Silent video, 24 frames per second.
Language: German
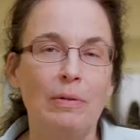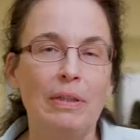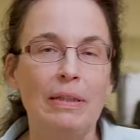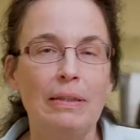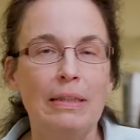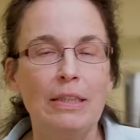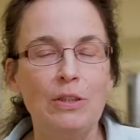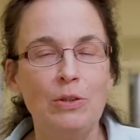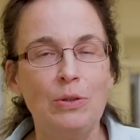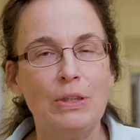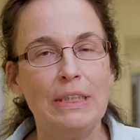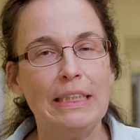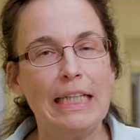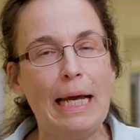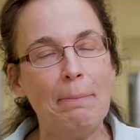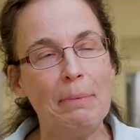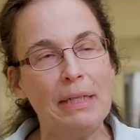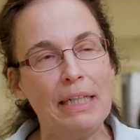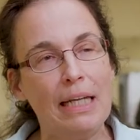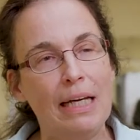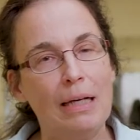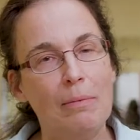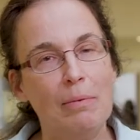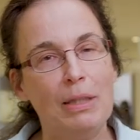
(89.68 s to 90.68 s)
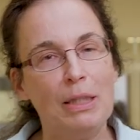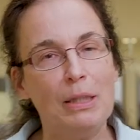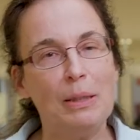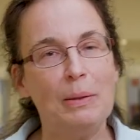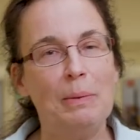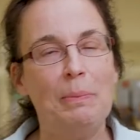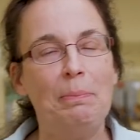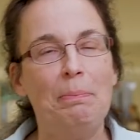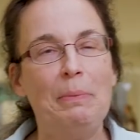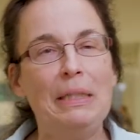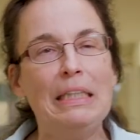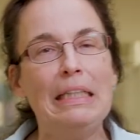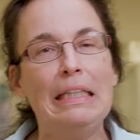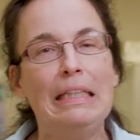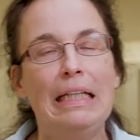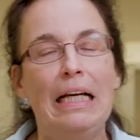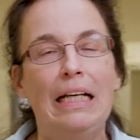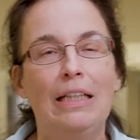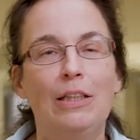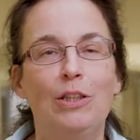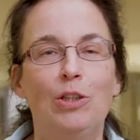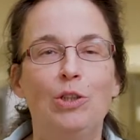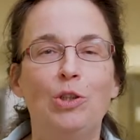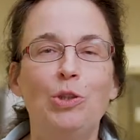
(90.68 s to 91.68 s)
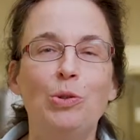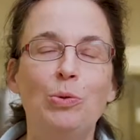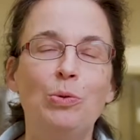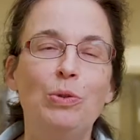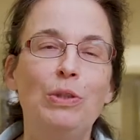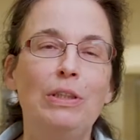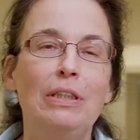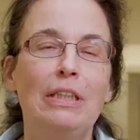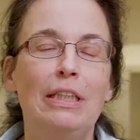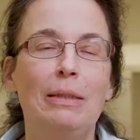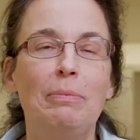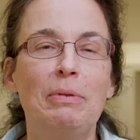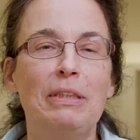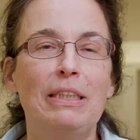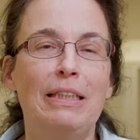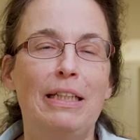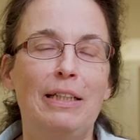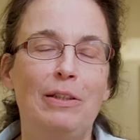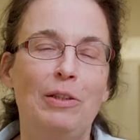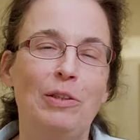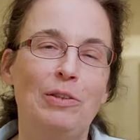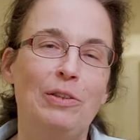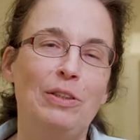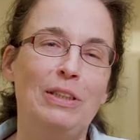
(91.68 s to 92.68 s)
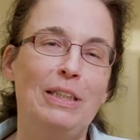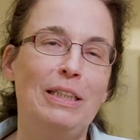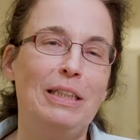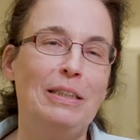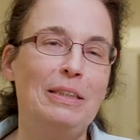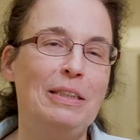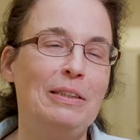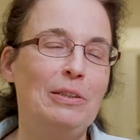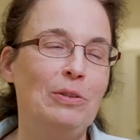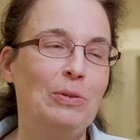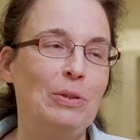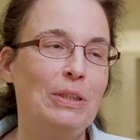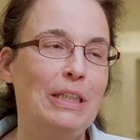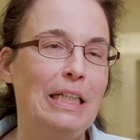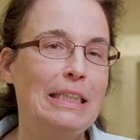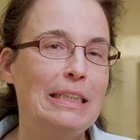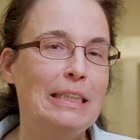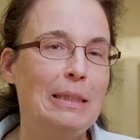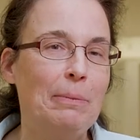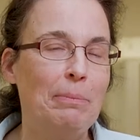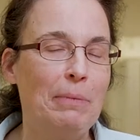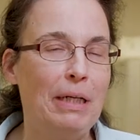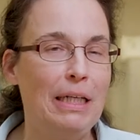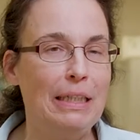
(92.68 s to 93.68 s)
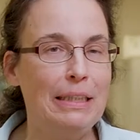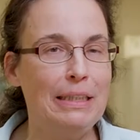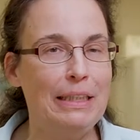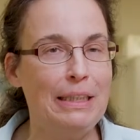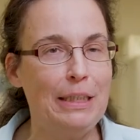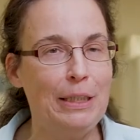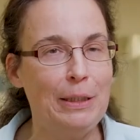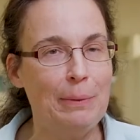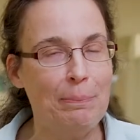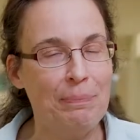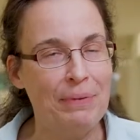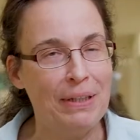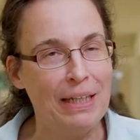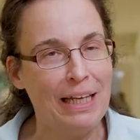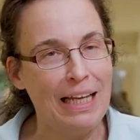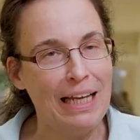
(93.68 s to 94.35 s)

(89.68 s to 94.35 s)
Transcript: in der Zusammenarbeit mit den anderen Schulen gibt es ja zuerst zunächst einmal die,